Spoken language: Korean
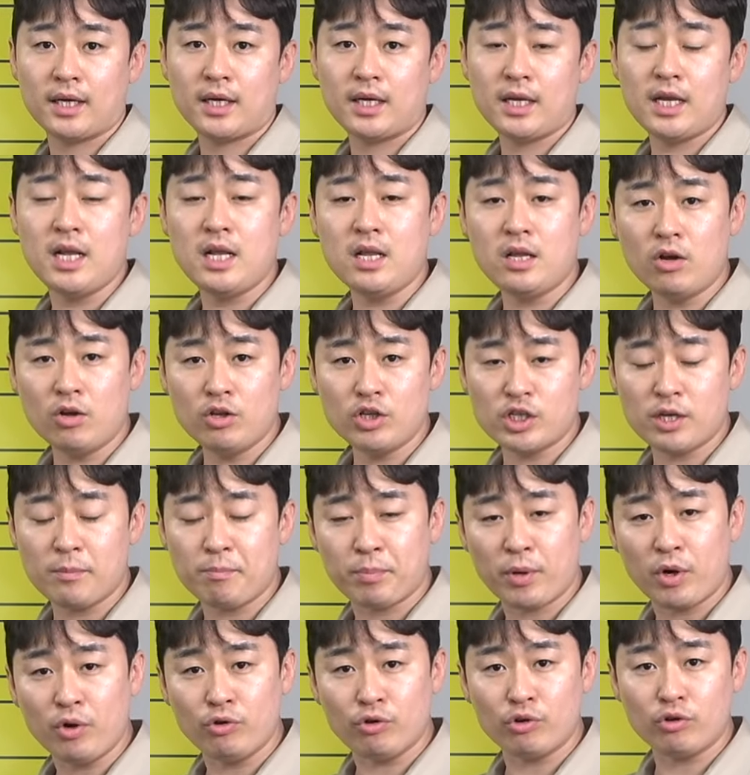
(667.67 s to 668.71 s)
1년치
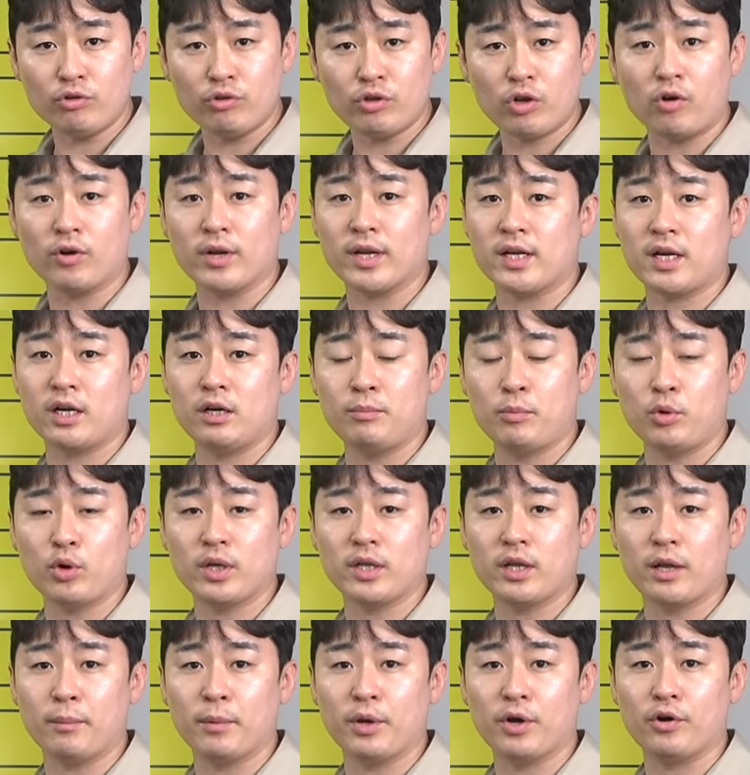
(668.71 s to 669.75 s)
평균 거래량을 보게
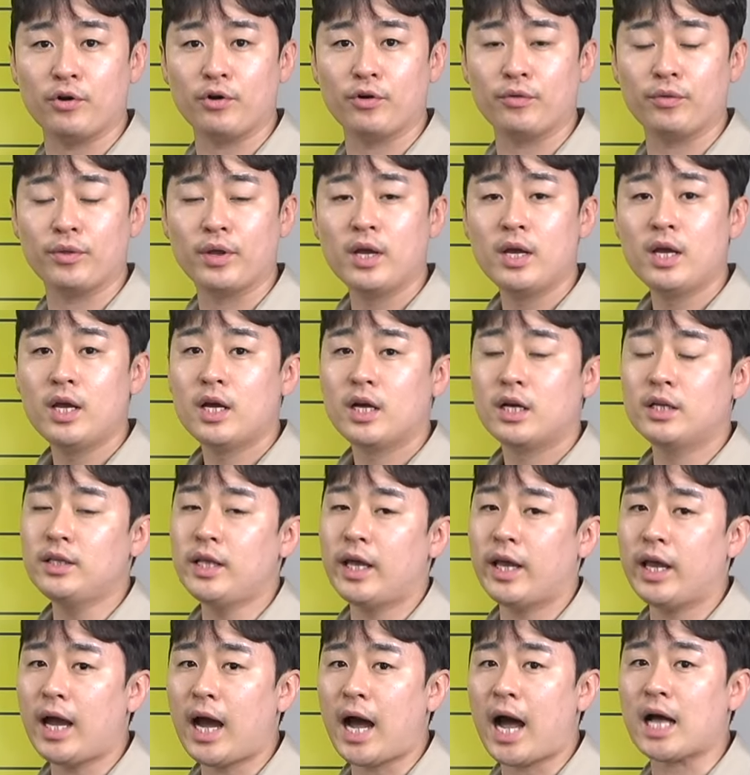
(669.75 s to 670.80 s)
되면
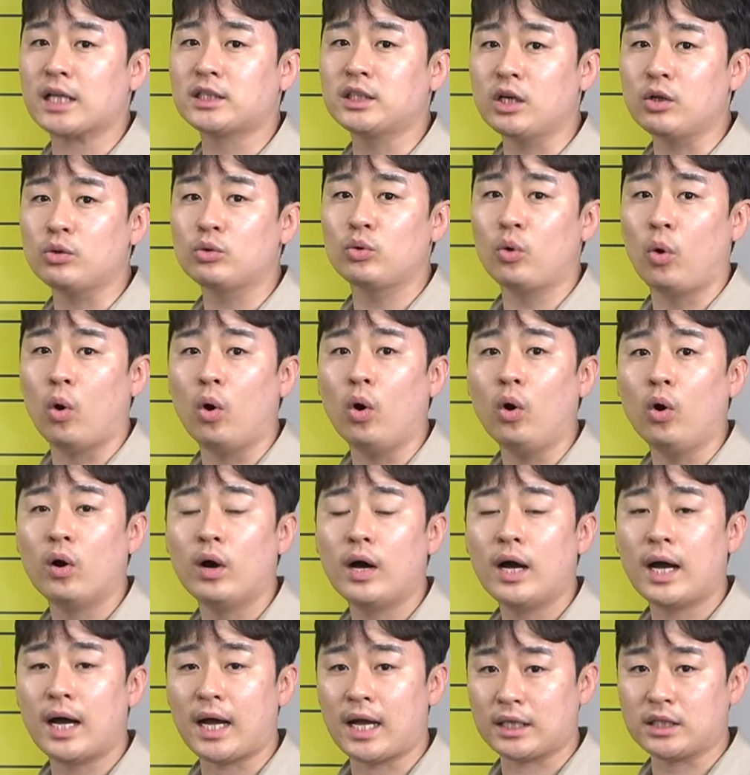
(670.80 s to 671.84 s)
근데 아직도
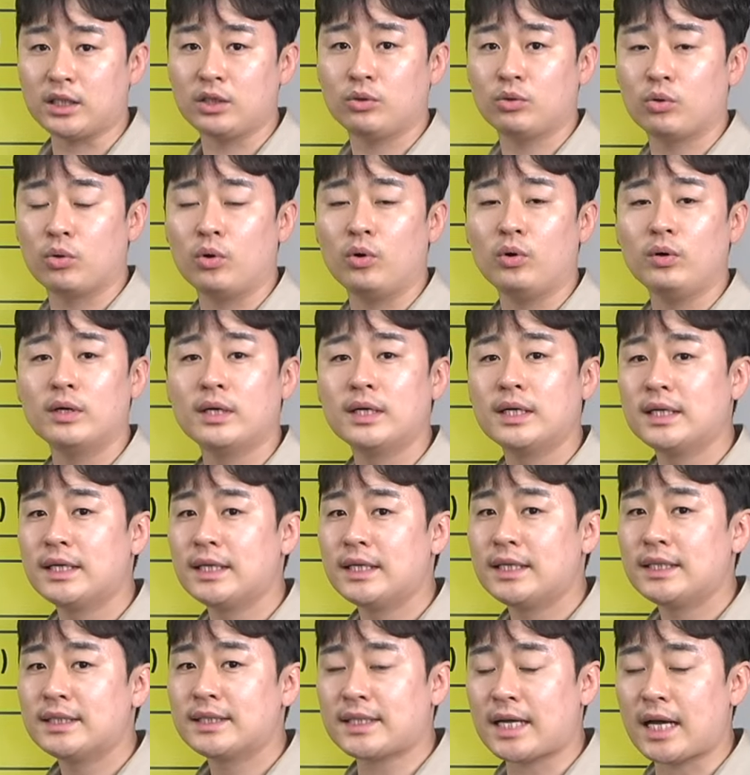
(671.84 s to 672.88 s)
아직도
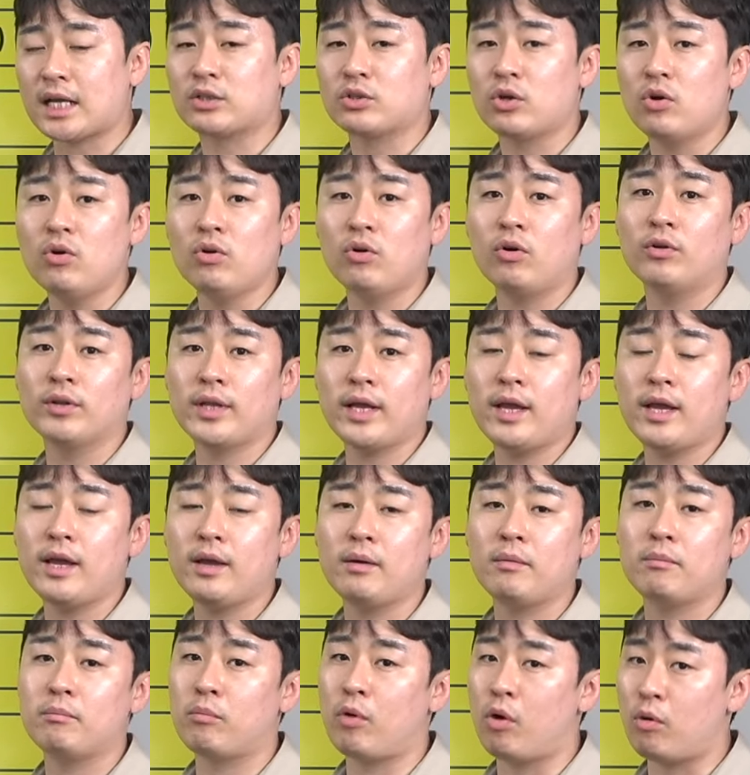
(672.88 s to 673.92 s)
4천
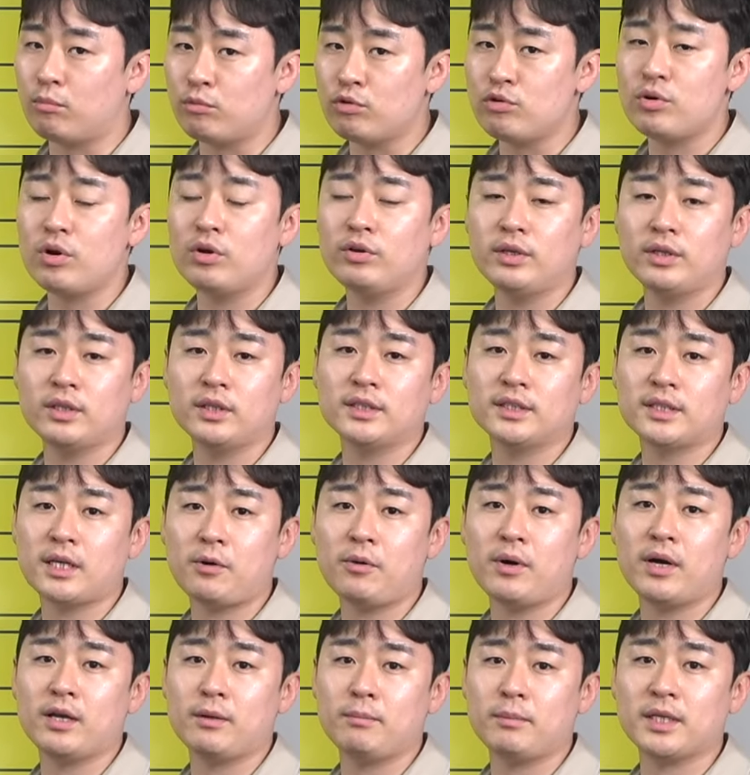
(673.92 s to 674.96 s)
건에 머물러 있는
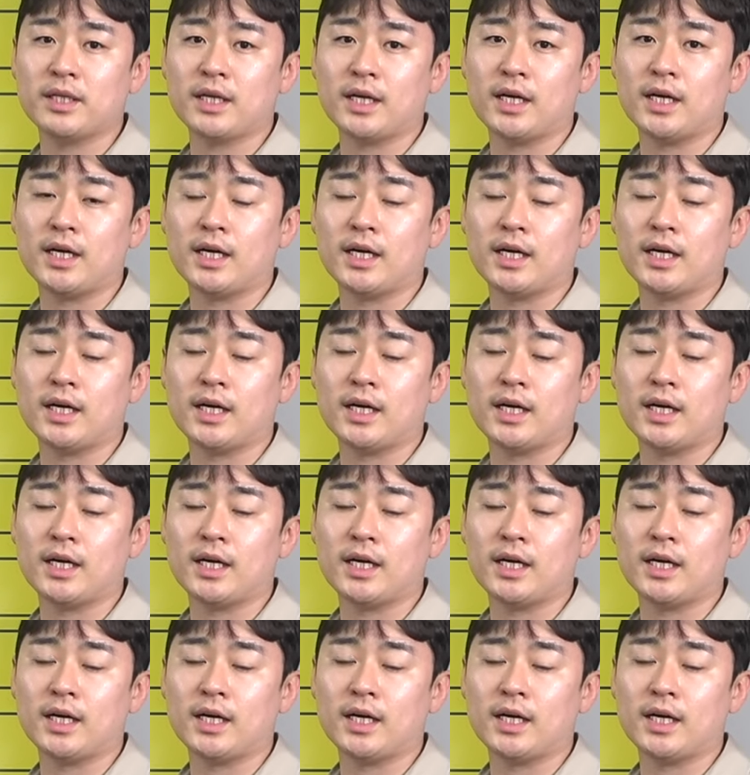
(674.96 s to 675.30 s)
상황입니다.